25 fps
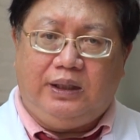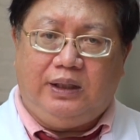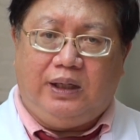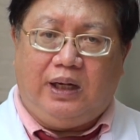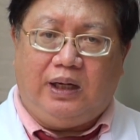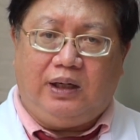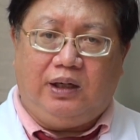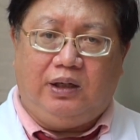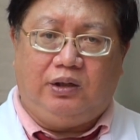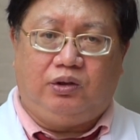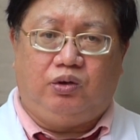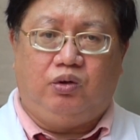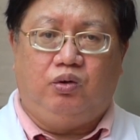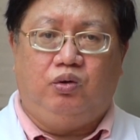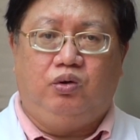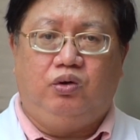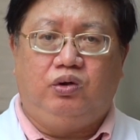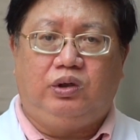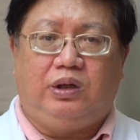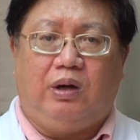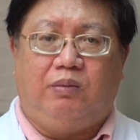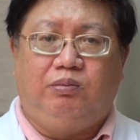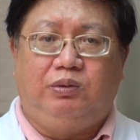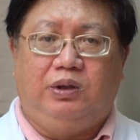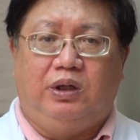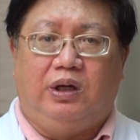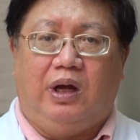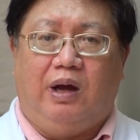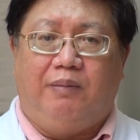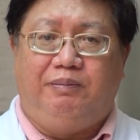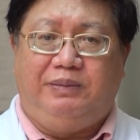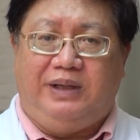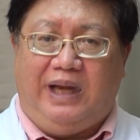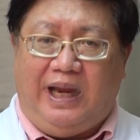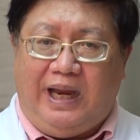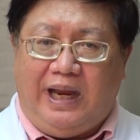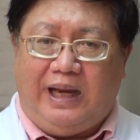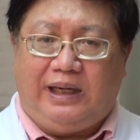Đó là thuốc trong trường
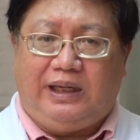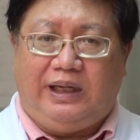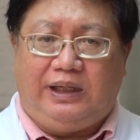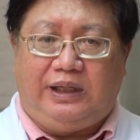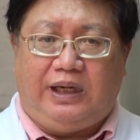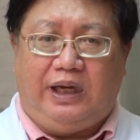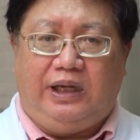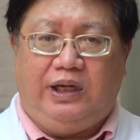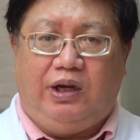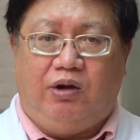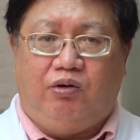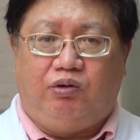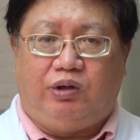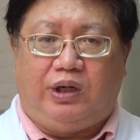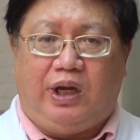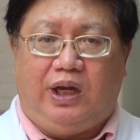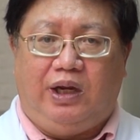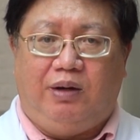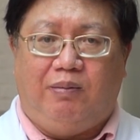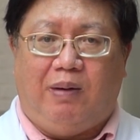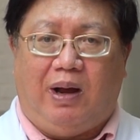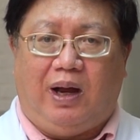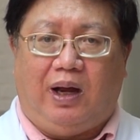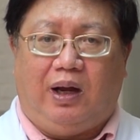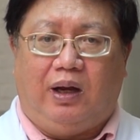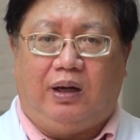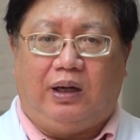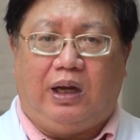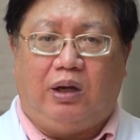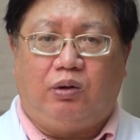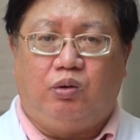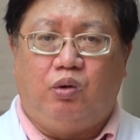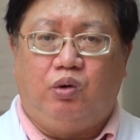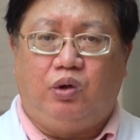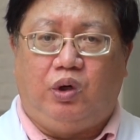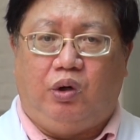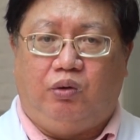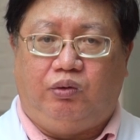hợp nhẹ thì chỉ điều trị bằng
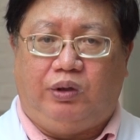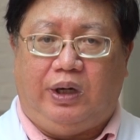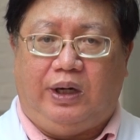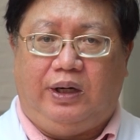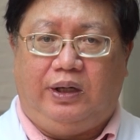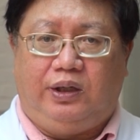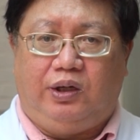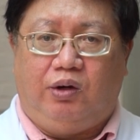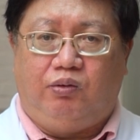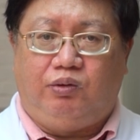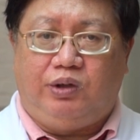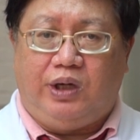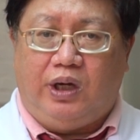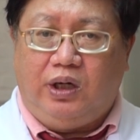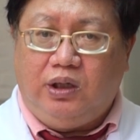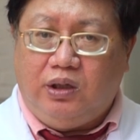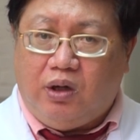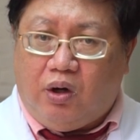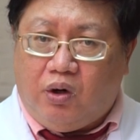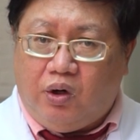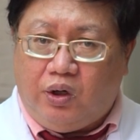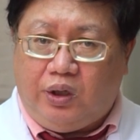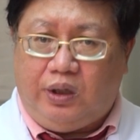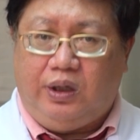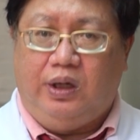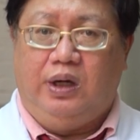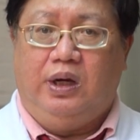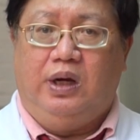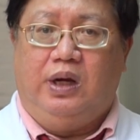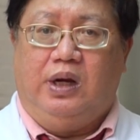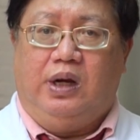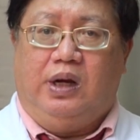các thuốc điều trị triệu chứng thôi.